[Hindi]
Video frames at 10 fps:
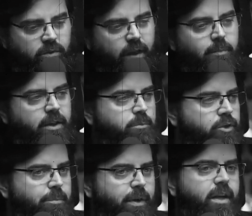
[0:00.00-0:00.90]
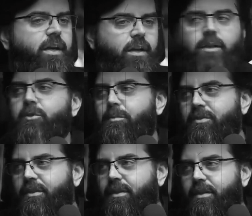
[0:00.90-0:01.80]
ज़ाहिर है मेरी मुझे पहले ही आयात मुझे
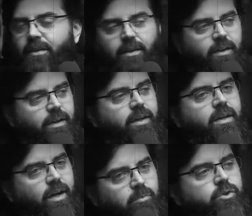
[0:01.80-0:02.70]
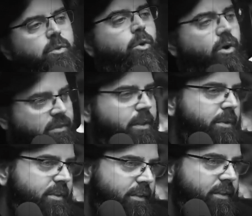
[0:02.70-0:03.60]
पसंद थी लेकिन अब मुझे और ज़्यादा
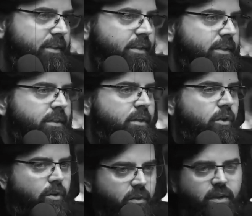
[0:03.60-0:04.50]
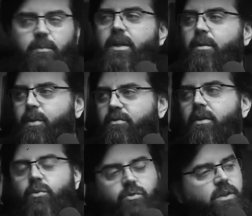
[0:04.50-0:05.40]
पसंद है ये आयात हम्म, और और ज़्यादा मेरी एक पर्सनल
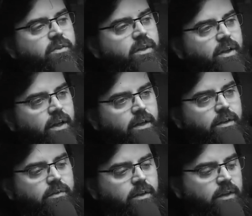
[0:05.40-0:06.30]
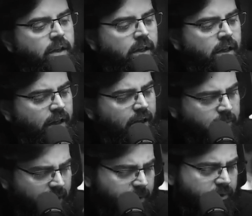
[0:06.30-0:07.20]
हाँ। एसोसिएशन इन आयात के साथ
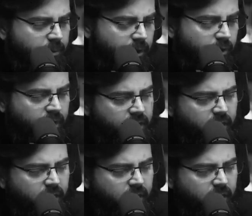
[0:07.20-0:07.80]
एंड मैंने फिर इसके ऊपर गौर